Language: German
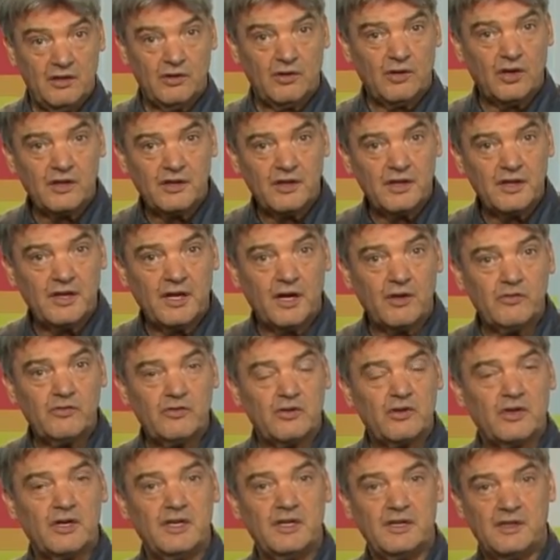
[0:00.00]
Kann
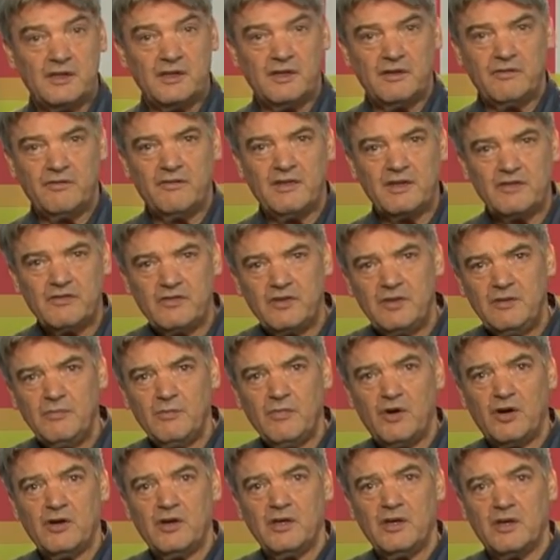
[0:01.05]
genauso gelten, weil Sie
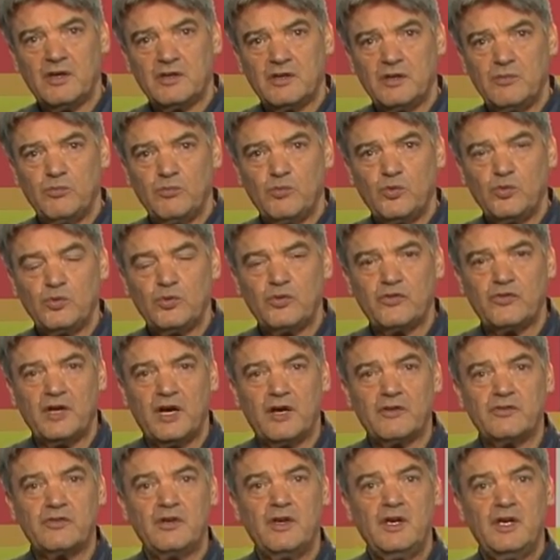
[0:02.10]
machen ja den Modus
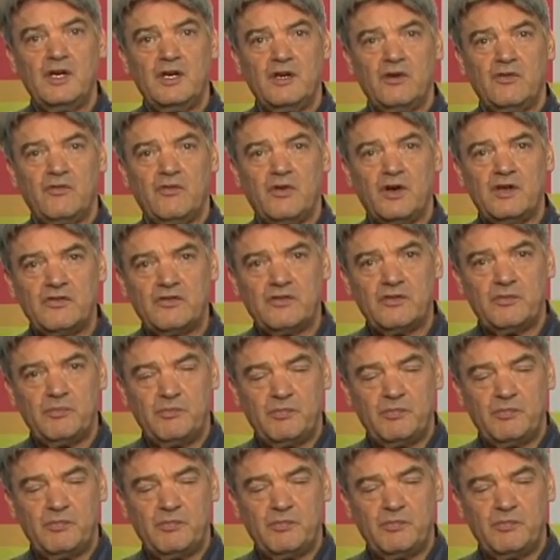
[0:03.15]
aus, was